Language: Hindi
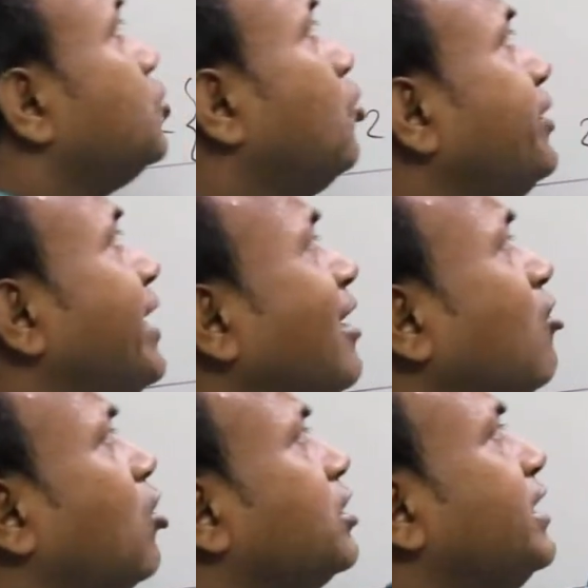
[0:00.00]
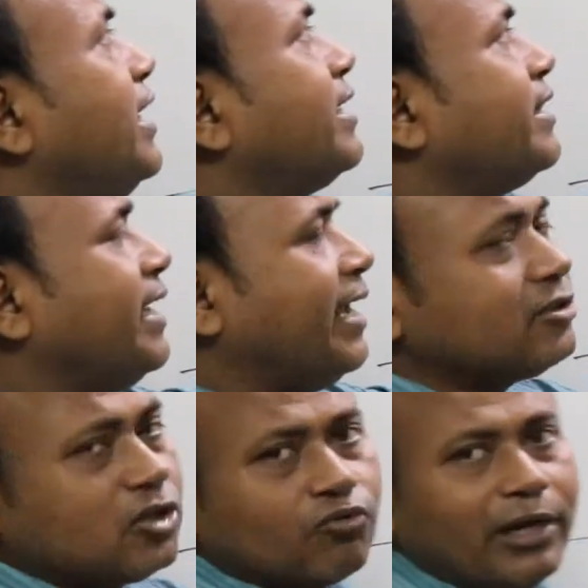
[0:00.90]
जो ये कोऑर्डिनेट थे
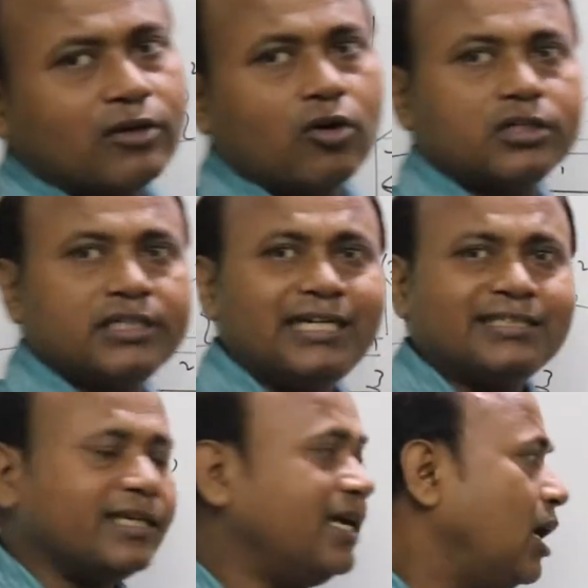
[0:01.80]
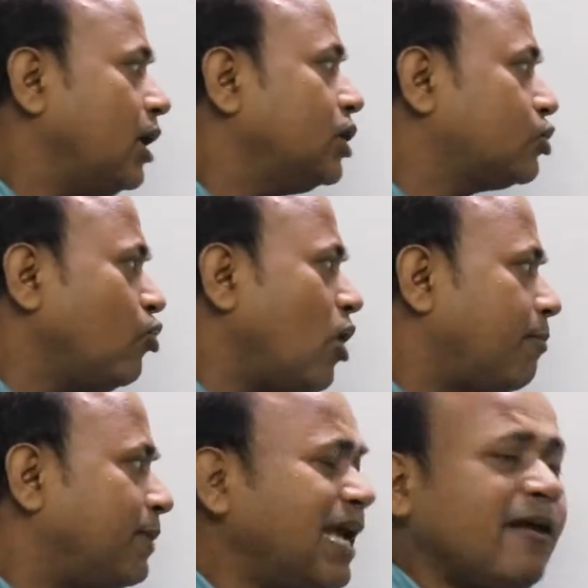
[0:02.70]
x और y कोऑर्डिनेट थे इसको
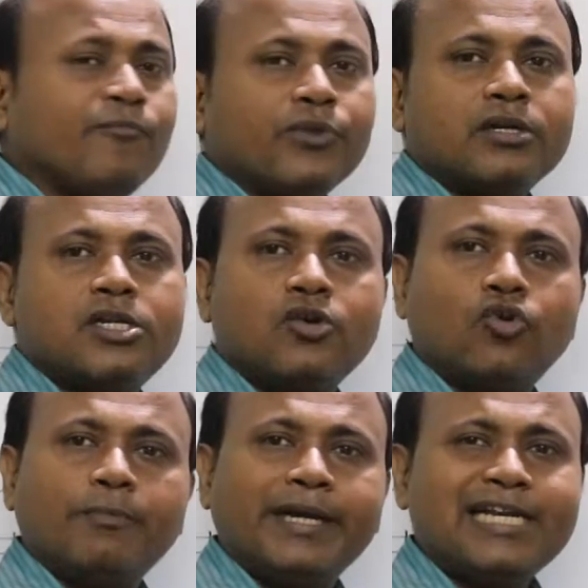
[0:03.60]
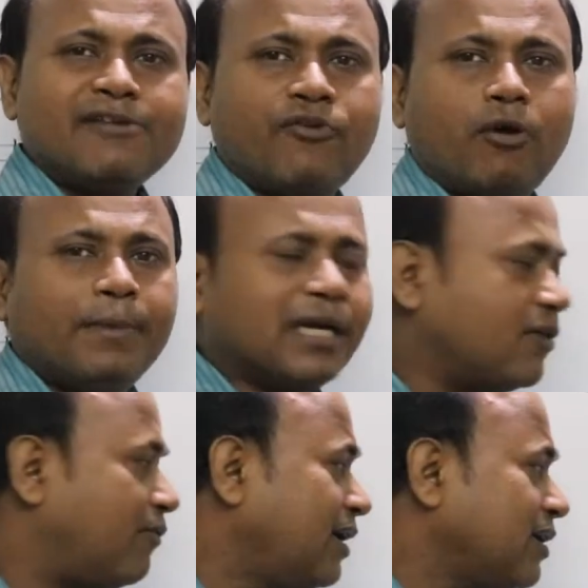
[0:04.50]
हमने ट्रिगोनोमेट्रिक फॉर्म में
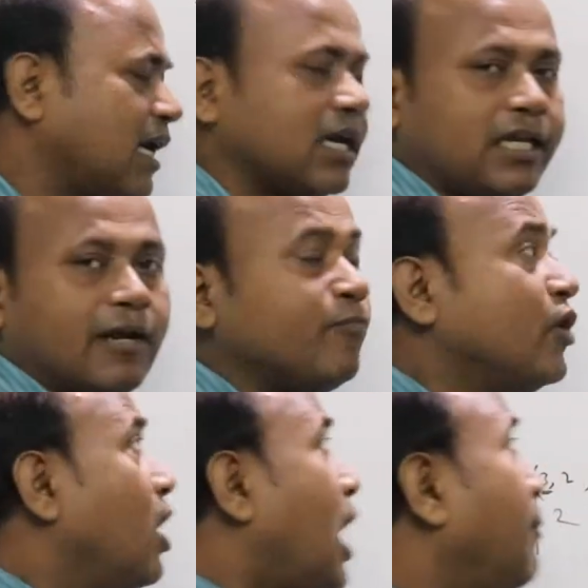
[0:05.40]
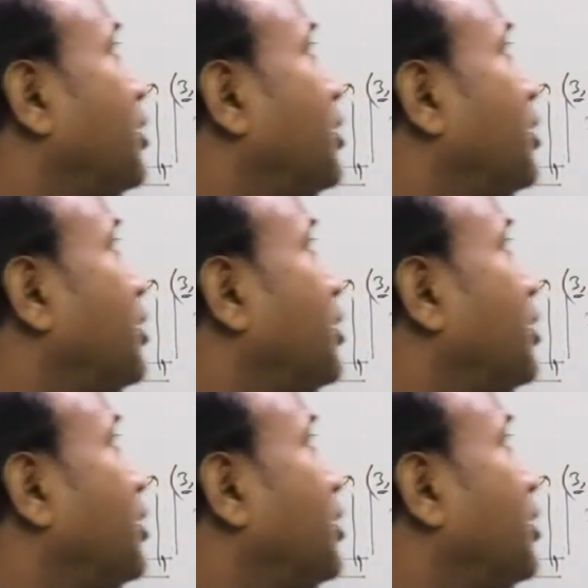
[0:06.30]
कन्वर्ट कर लिया अब